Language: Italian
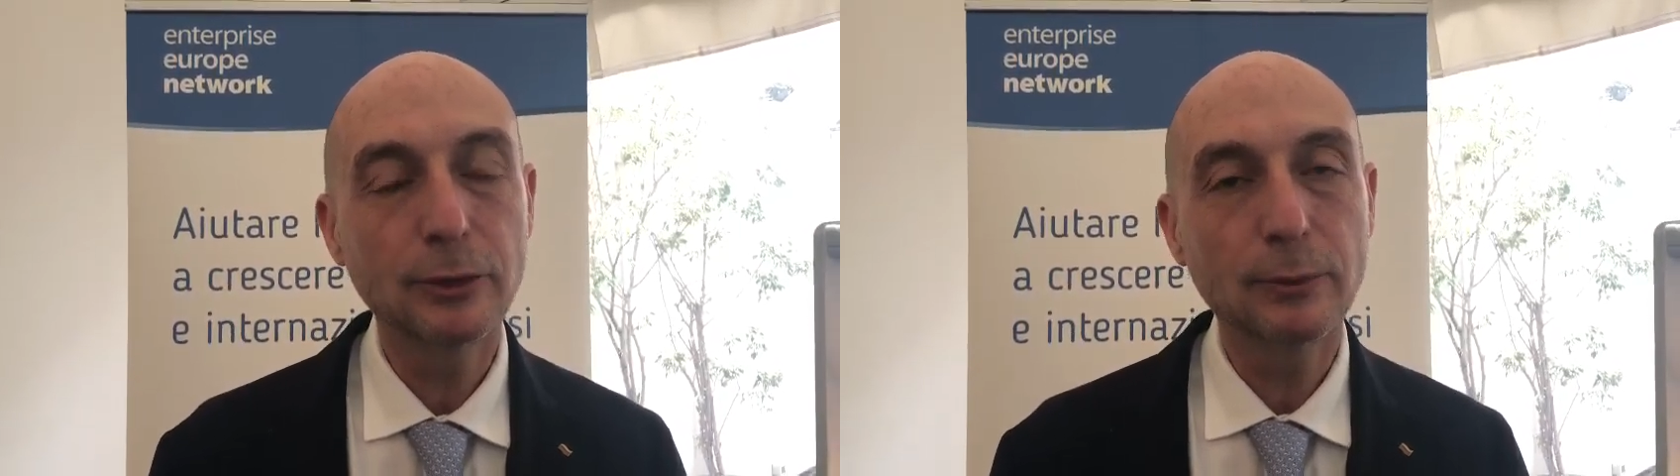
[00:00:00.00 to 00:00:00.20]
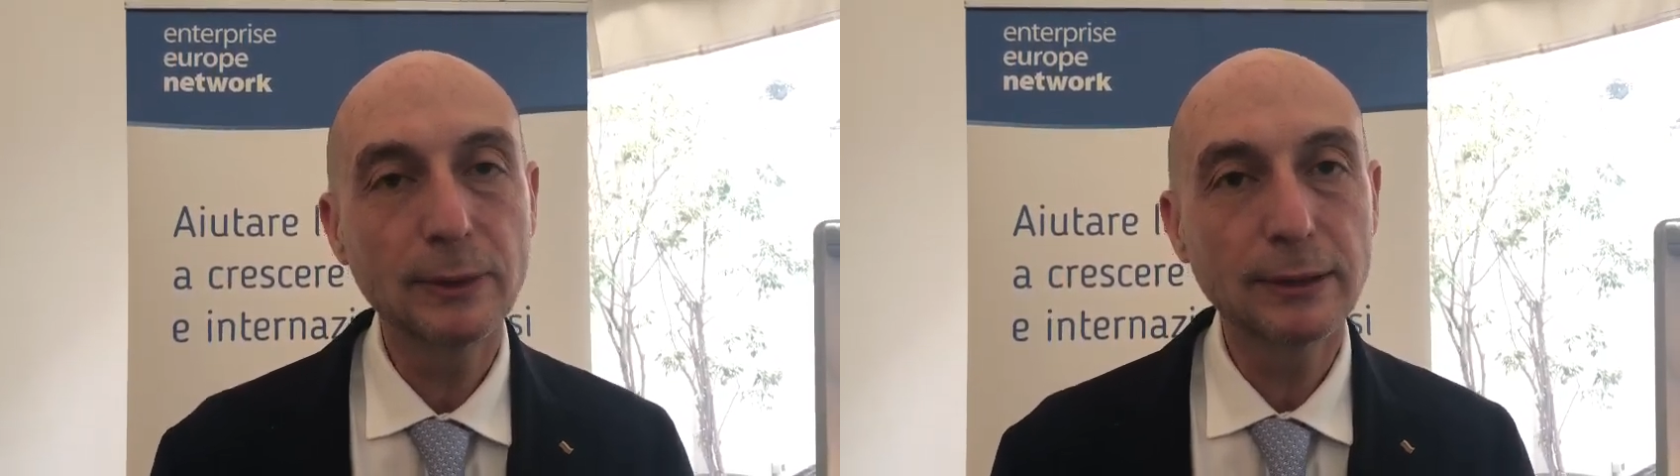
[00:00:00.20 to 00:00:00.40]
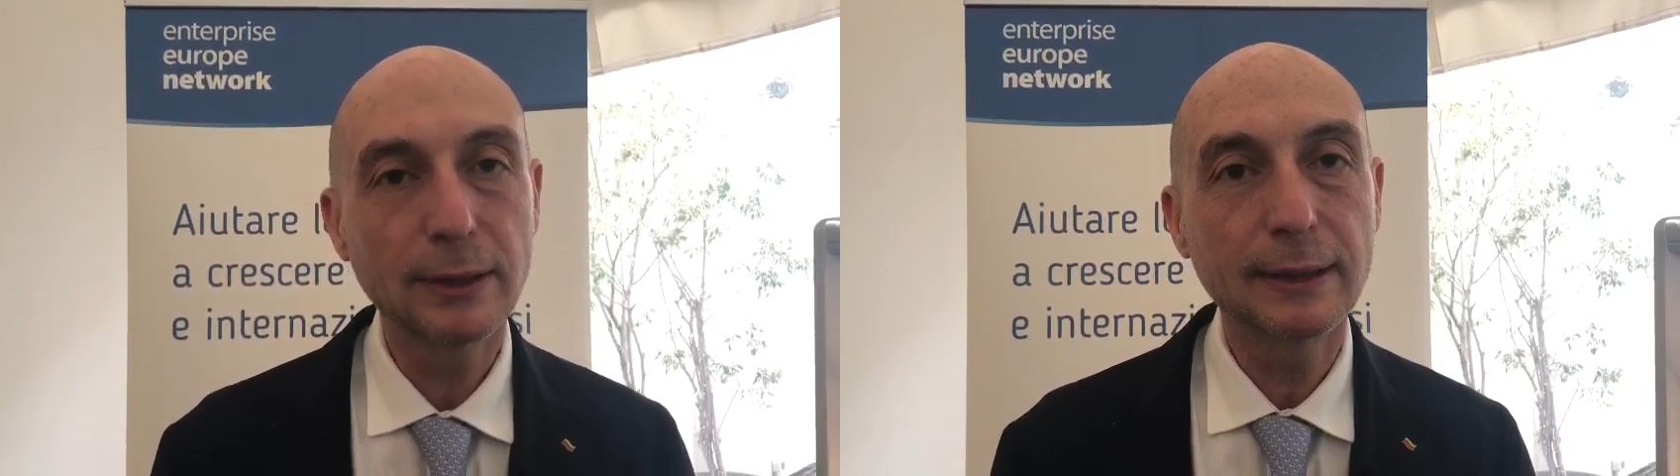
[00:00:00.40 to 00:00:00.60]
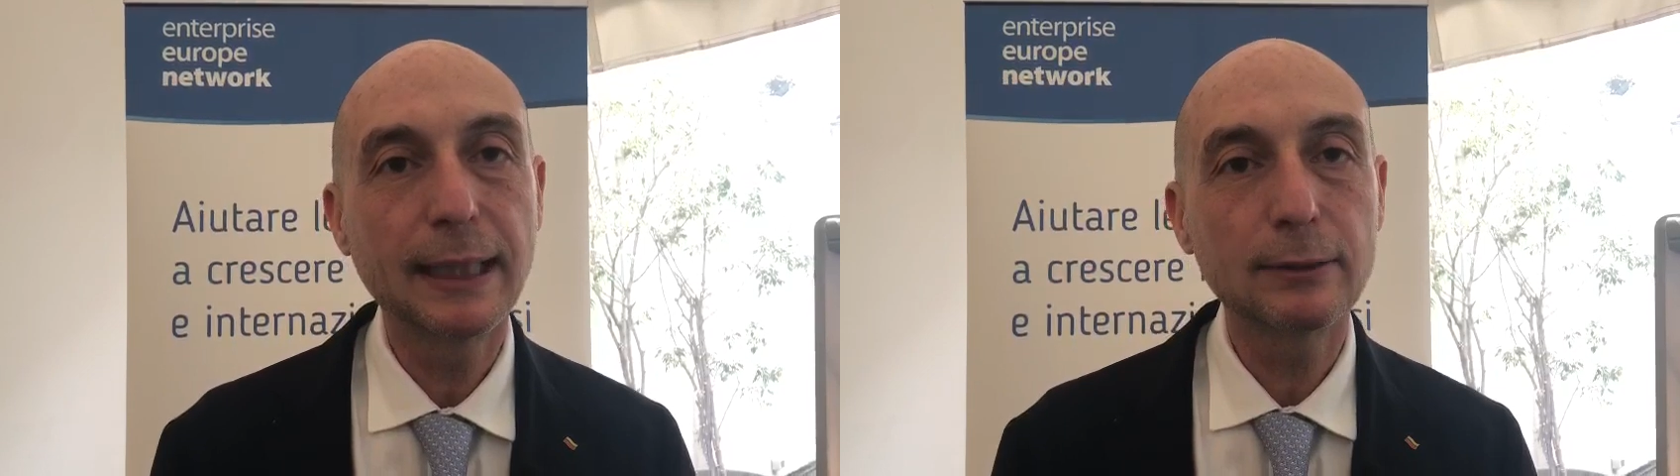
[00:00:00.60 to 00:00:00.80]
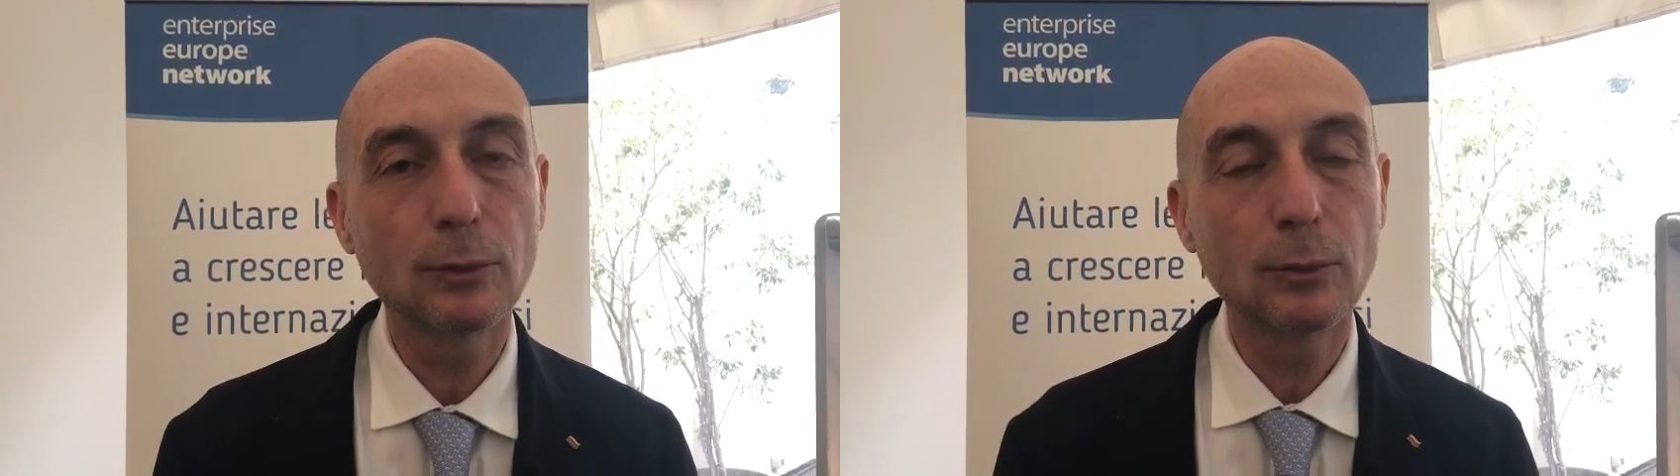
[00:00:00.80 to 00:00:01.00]
e questo ha
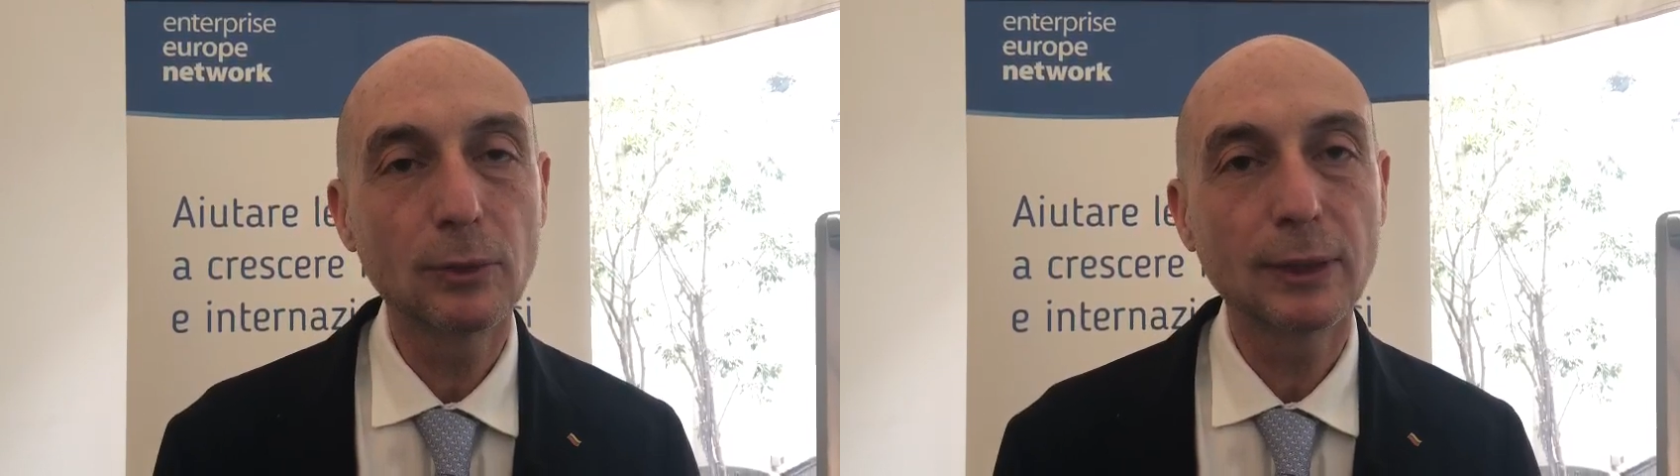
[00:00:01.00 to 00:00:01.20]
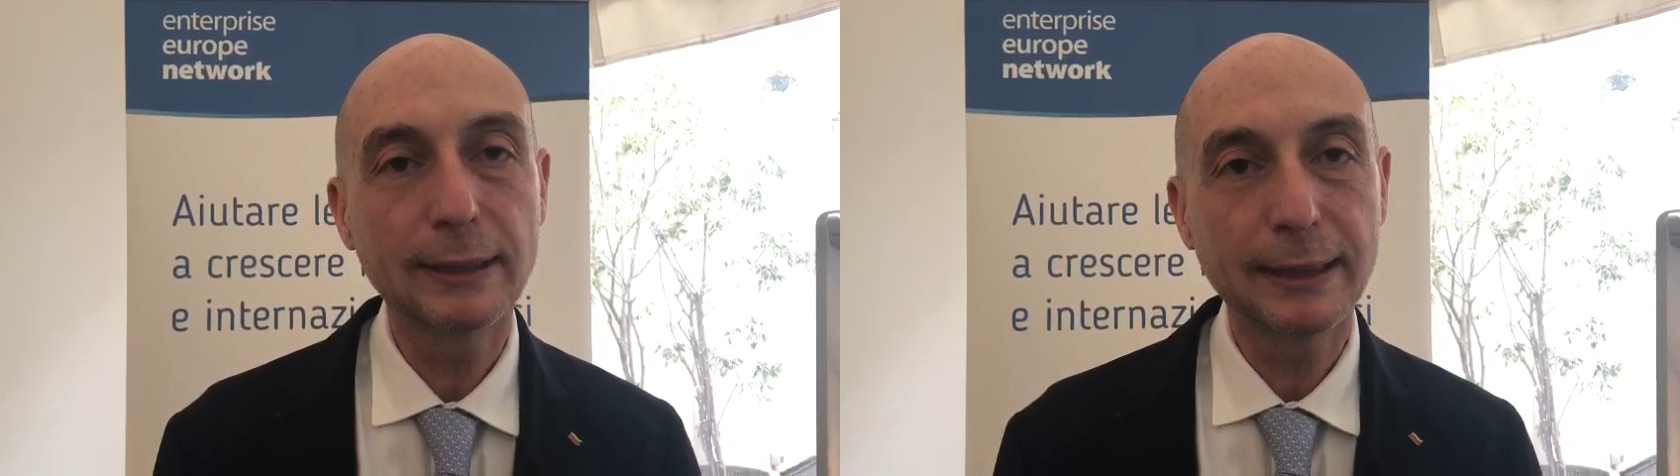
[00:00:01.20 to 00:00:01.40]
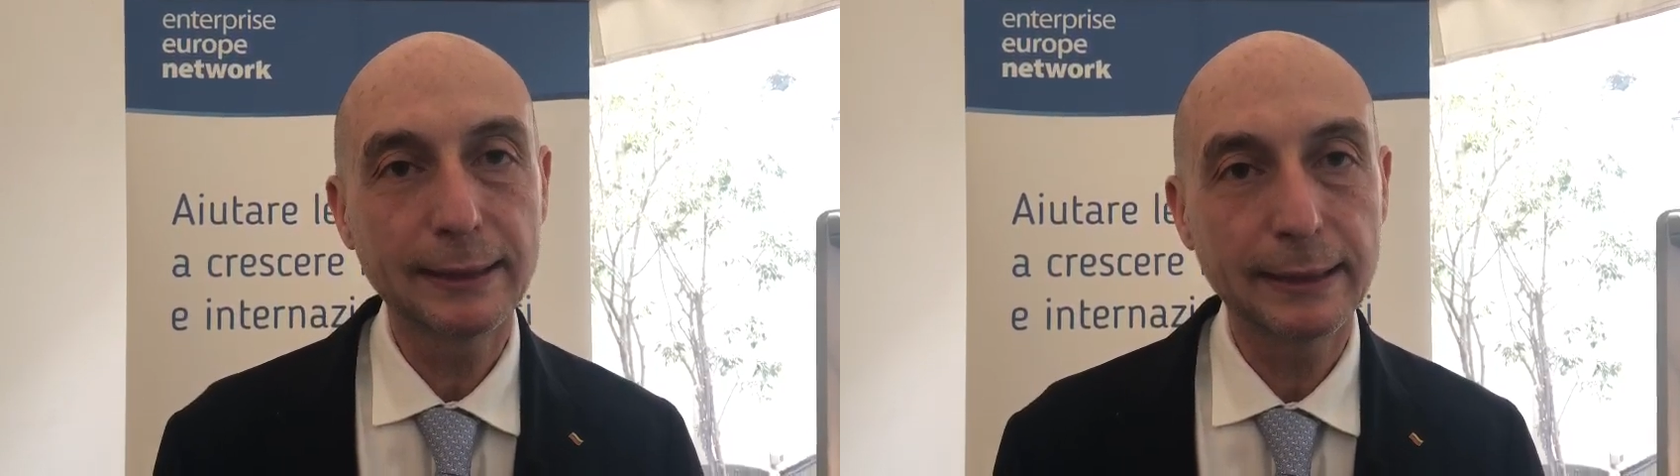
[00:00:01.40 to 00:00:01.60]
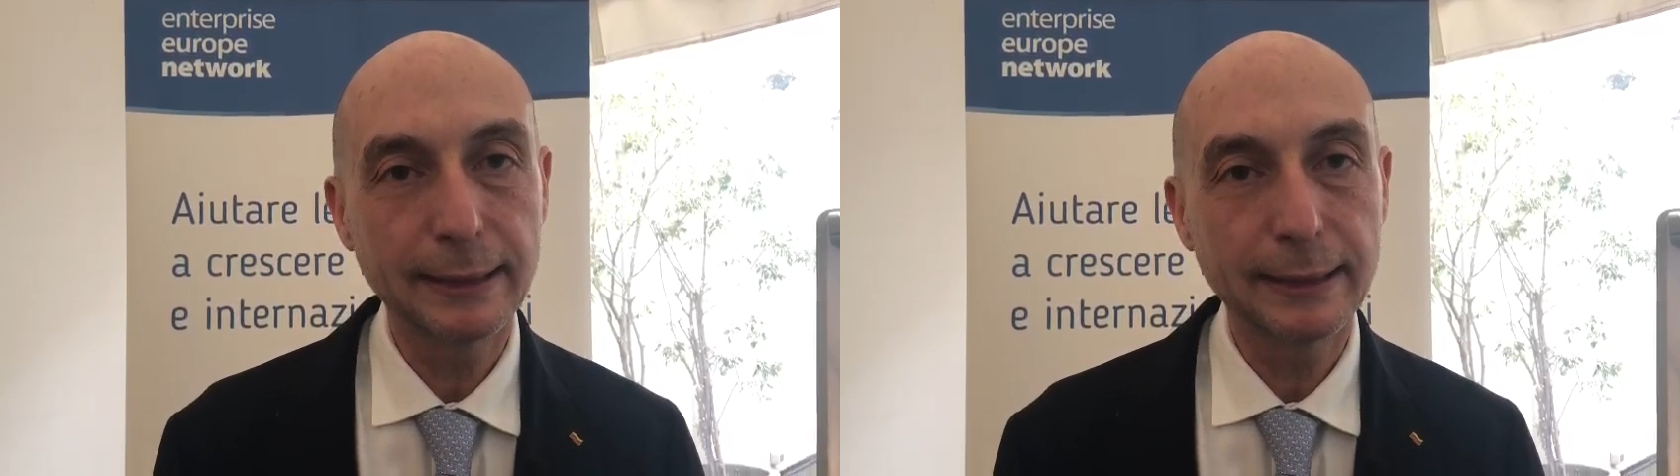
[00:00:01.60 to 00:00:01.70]
dato luogo a tante